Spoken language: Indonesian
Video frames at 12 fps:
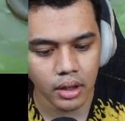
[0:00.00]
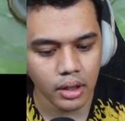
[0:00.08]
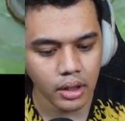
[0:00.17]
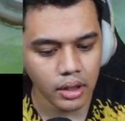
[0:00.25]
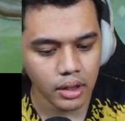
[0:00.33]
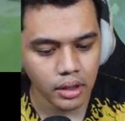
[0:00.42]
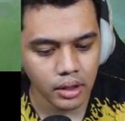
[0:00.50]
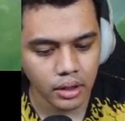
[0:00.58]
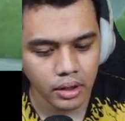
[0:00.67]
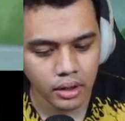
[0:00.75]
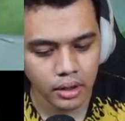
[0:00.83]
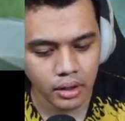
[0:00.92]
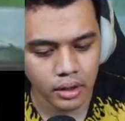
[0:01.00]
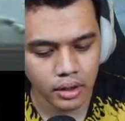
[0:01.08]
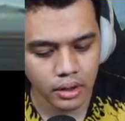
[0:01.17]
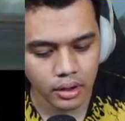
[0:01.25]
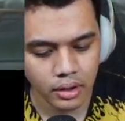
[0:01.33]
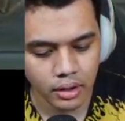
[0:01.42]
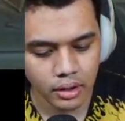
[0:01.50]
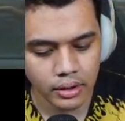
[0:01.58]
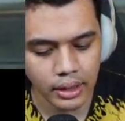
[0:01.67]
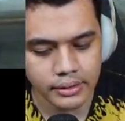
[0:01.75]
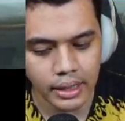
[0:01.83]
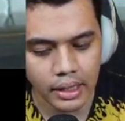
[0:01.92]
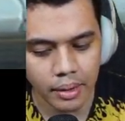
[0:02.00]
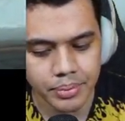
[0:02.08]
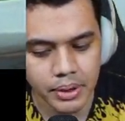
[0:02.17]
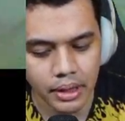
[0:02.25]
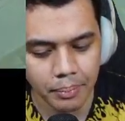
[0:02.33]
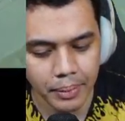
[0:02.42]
gua tapi anjir. Yang cakep sih yang